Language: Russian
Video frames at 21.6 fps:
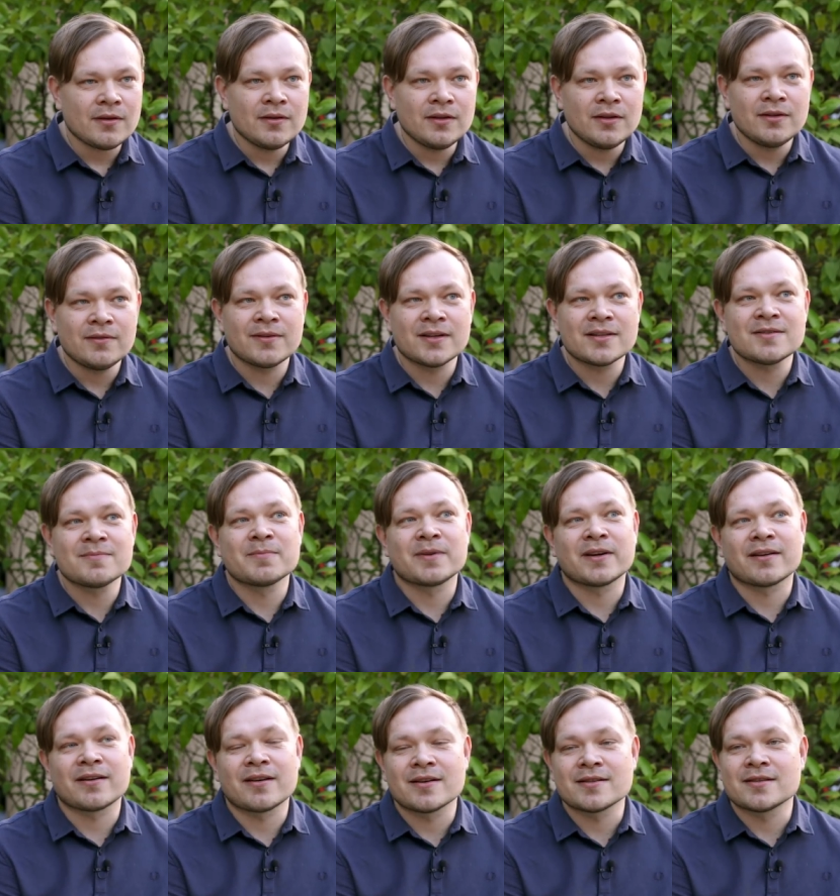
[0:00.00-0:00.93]
И в один
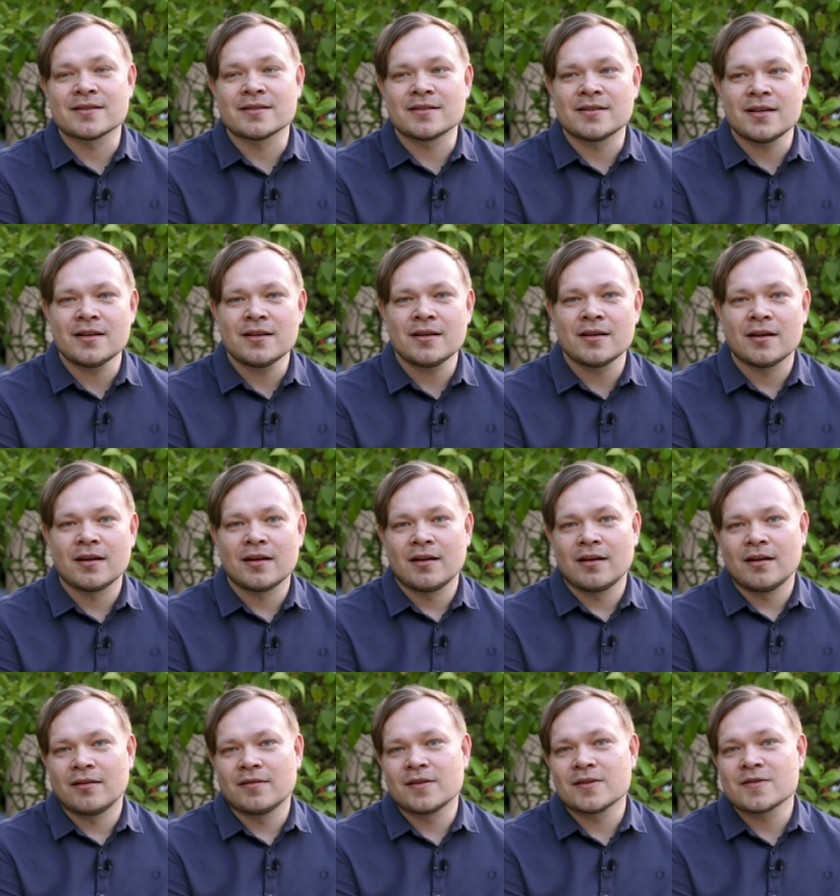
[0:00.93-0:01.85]
прекрасный день
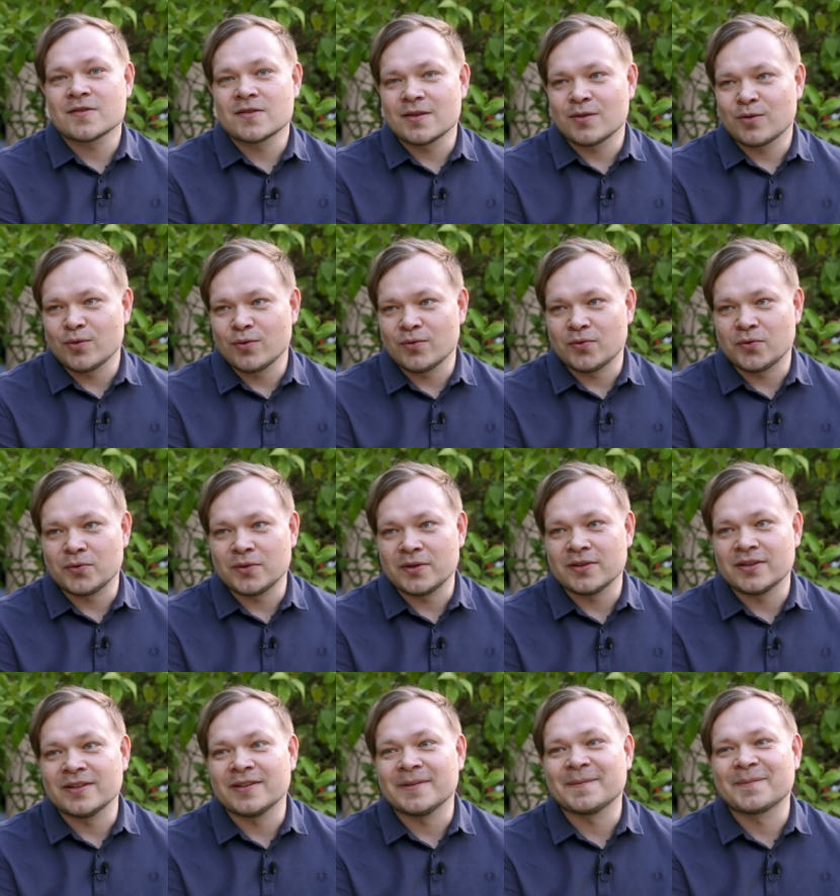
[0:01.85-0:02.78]
нас всех
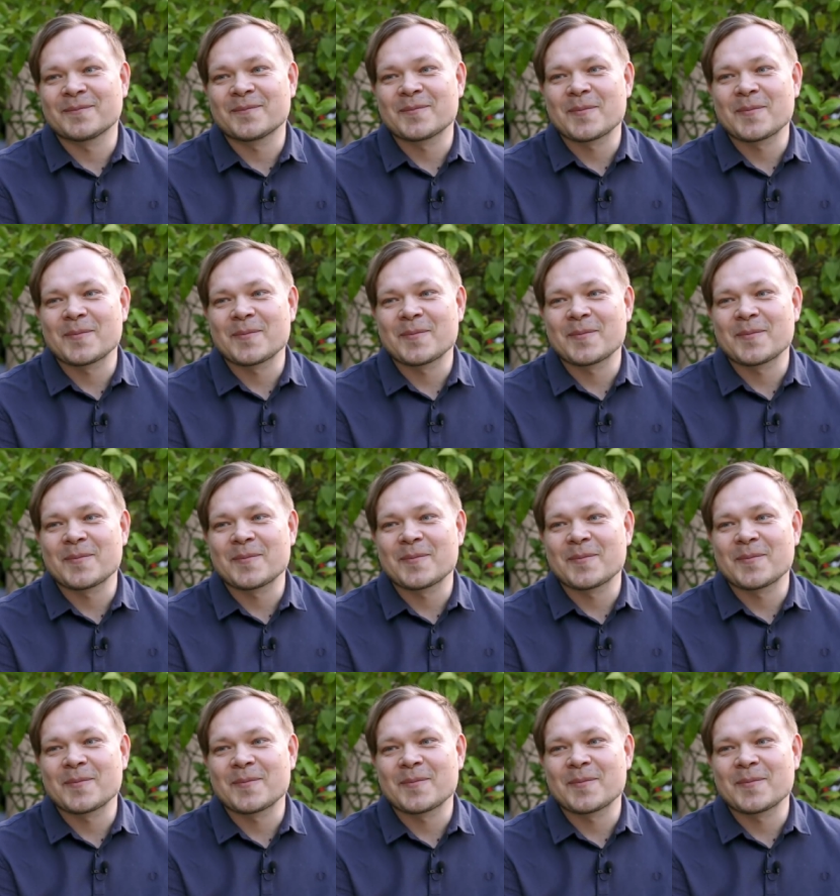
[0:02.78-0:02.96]
уволили.